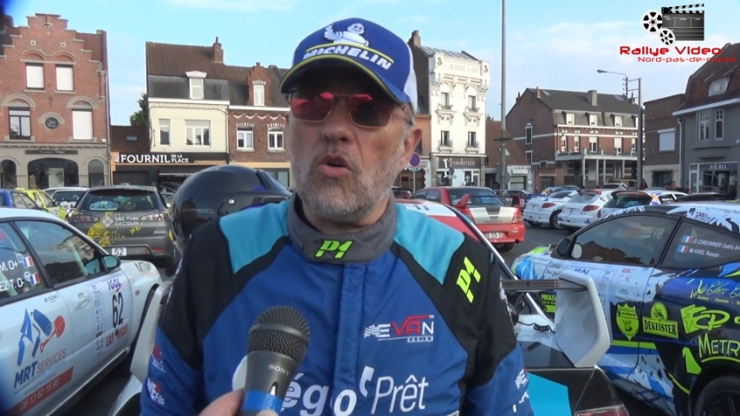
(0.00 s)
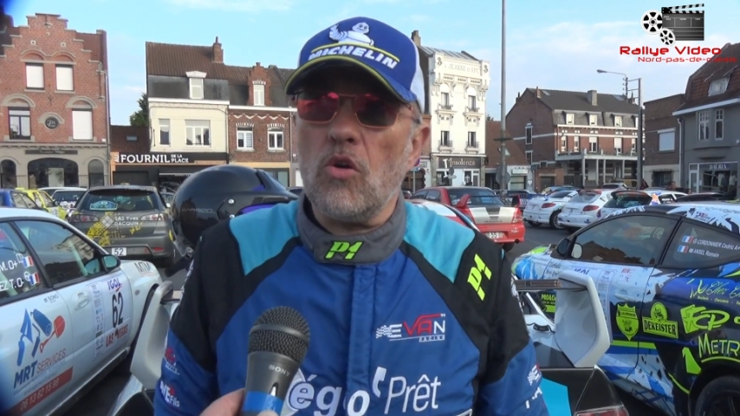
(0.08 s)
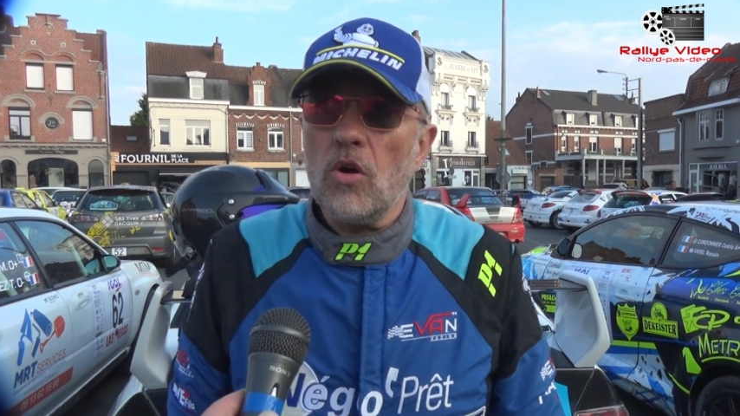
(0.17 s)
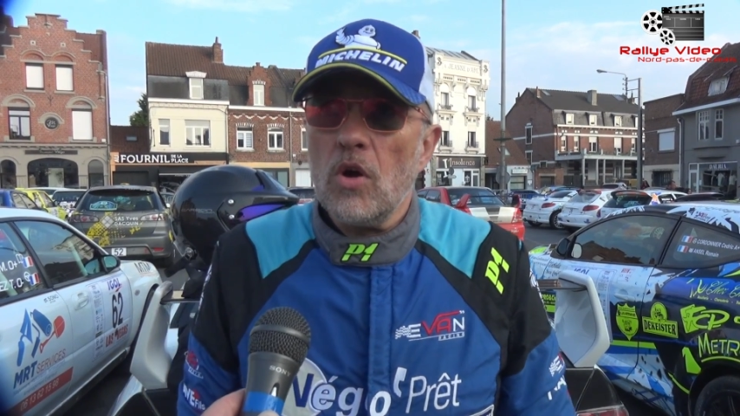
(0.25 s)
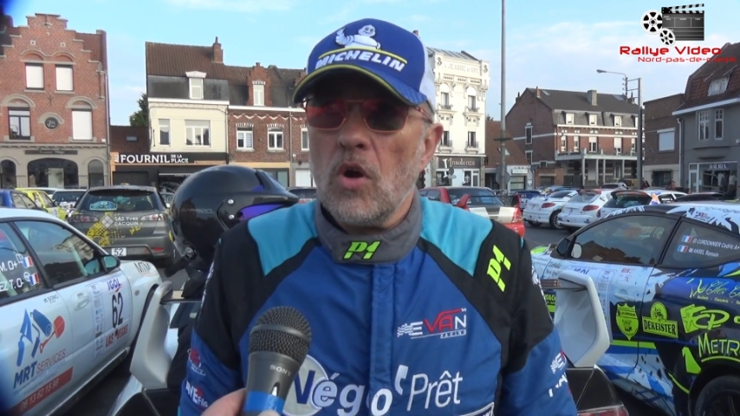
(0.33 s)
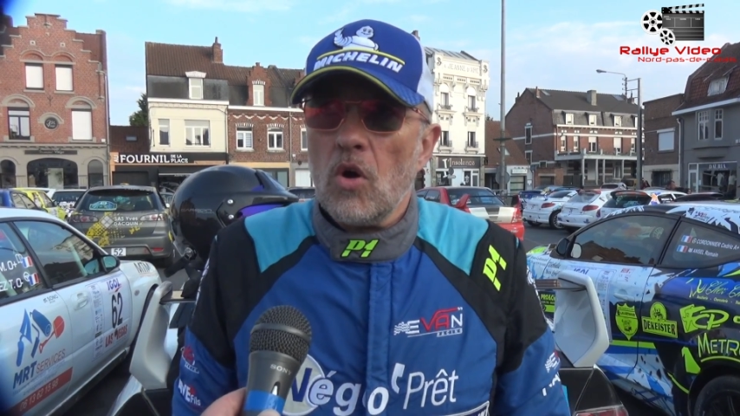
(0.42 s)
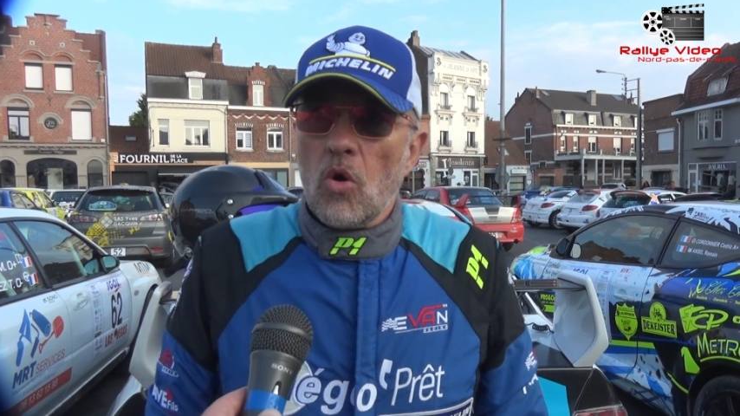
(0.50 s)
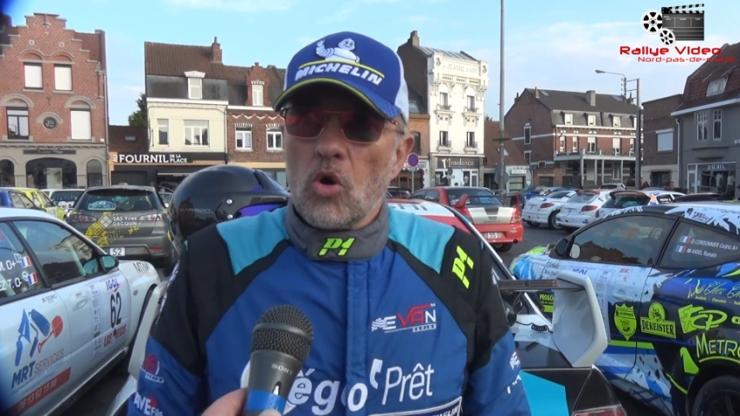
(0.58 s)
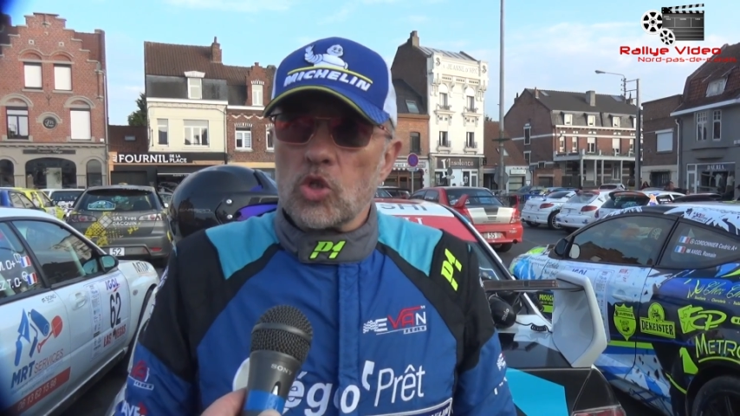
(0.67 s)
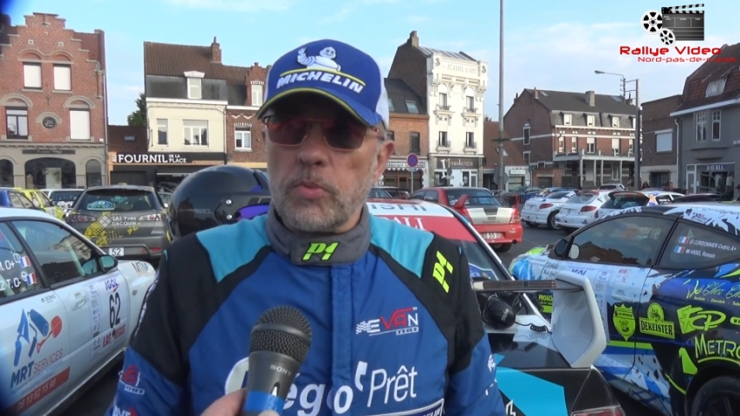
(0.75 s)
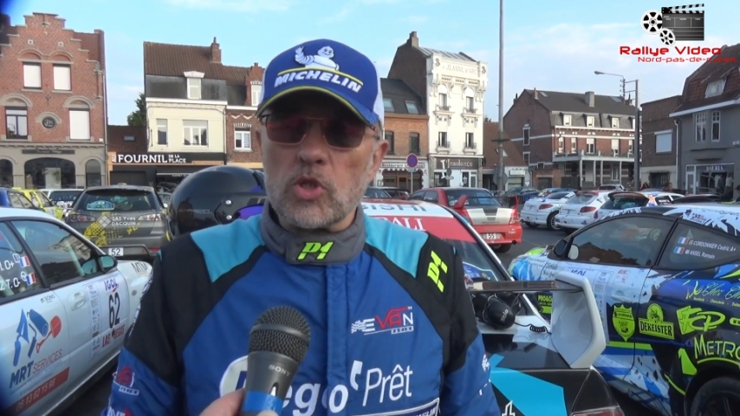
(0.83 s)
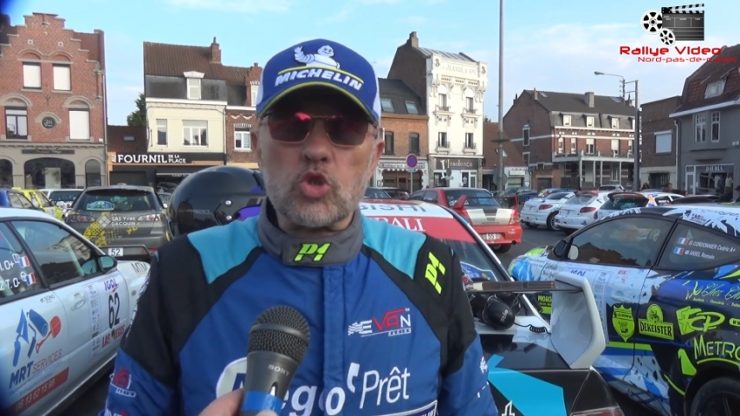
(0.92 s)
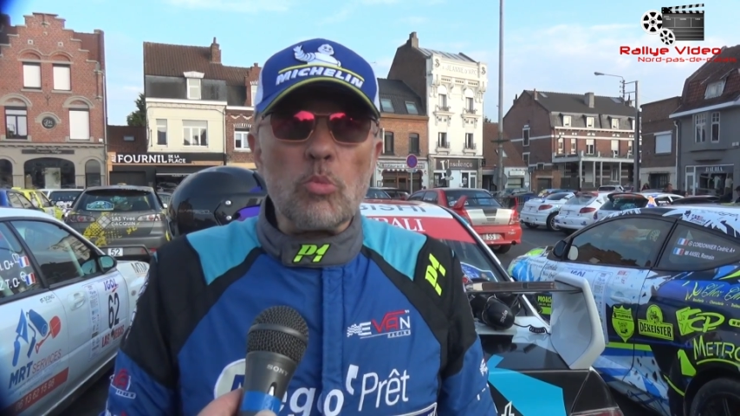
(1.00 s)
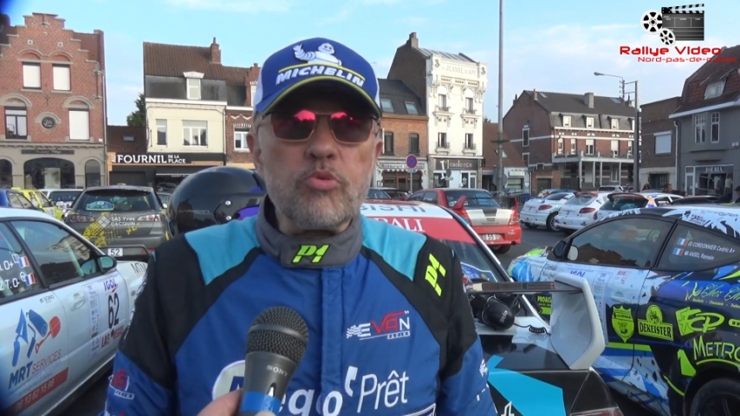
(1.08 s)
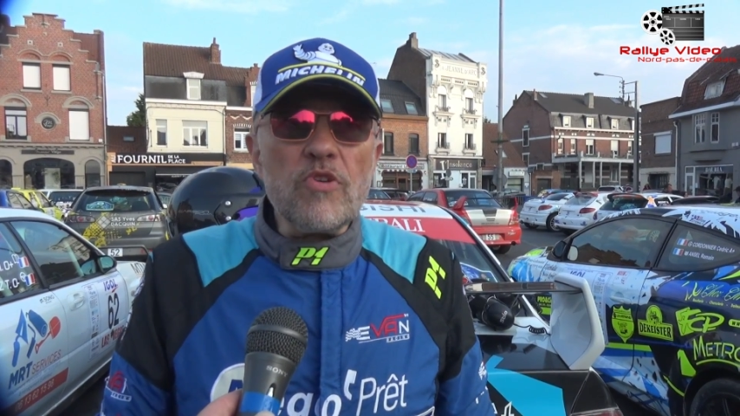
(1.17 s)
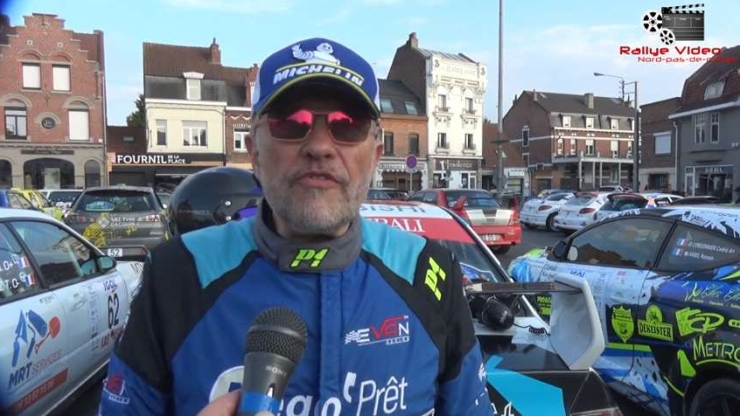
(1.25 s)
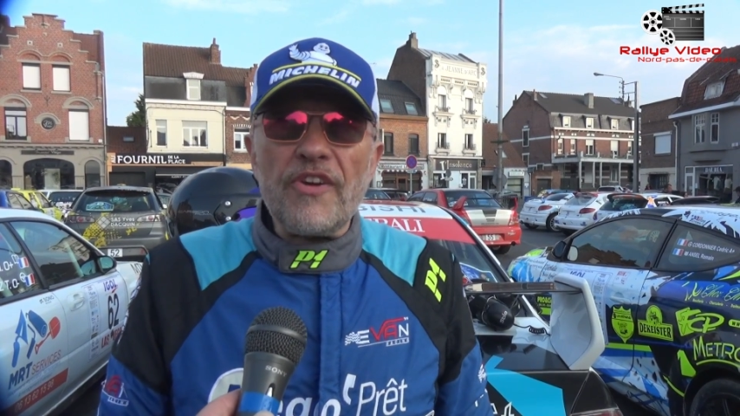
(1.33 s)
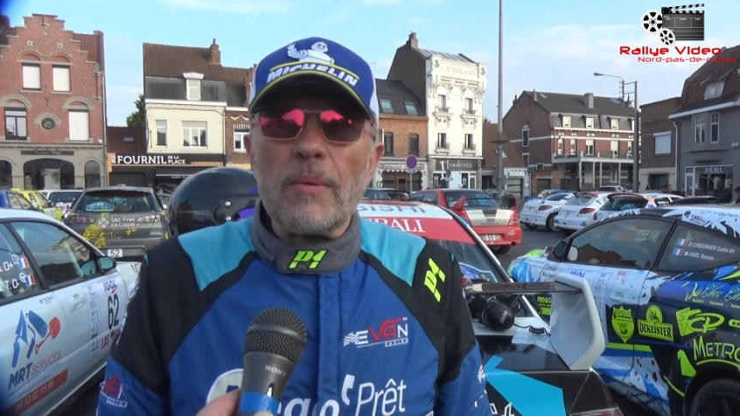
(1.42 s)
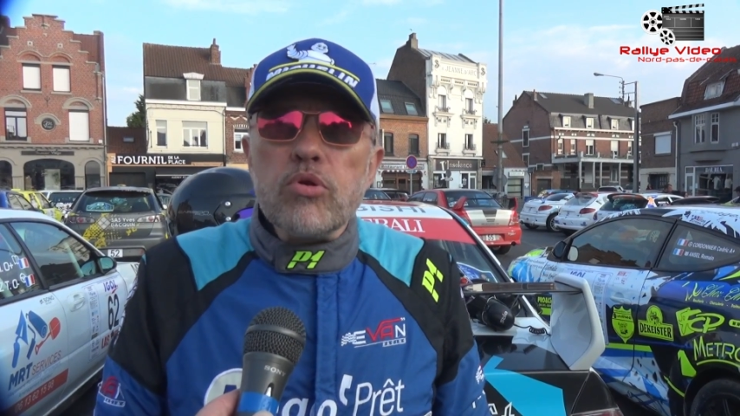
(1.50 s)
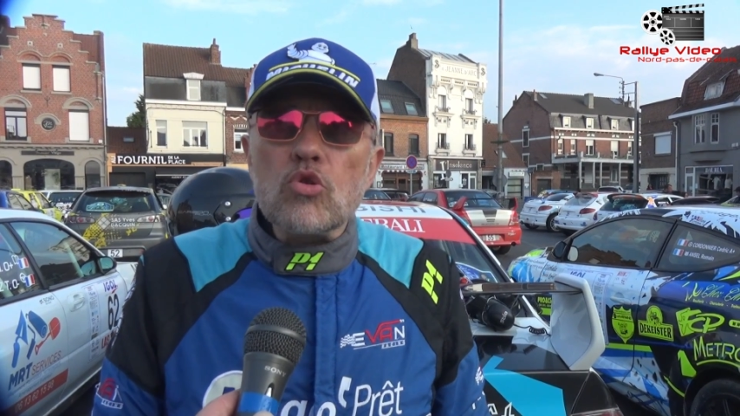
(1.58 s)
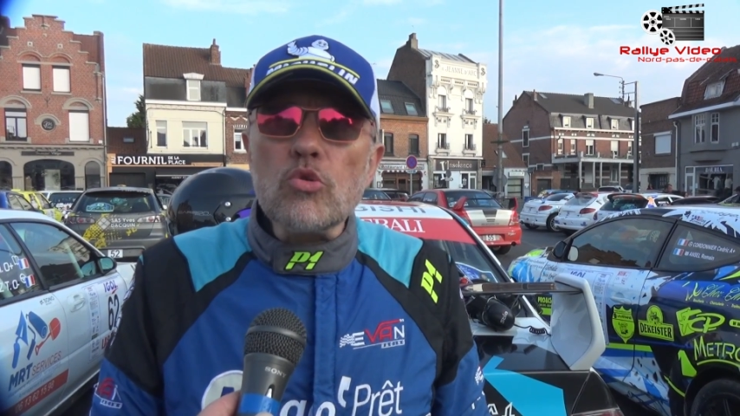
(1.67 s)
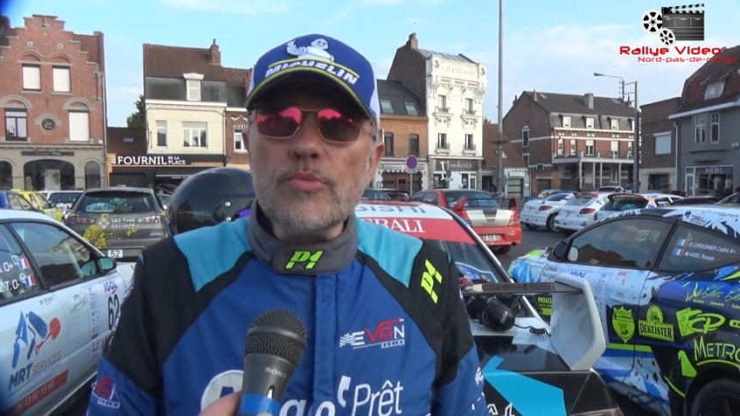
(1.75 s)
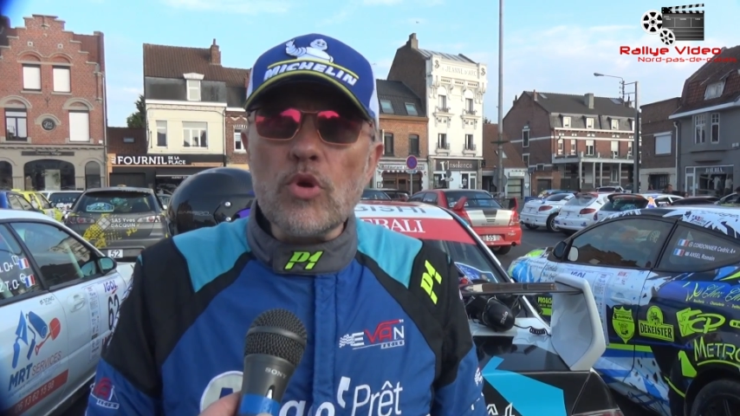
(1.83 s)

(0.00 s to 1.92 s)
Euh, je pense qu'on pouvait faire beaucoup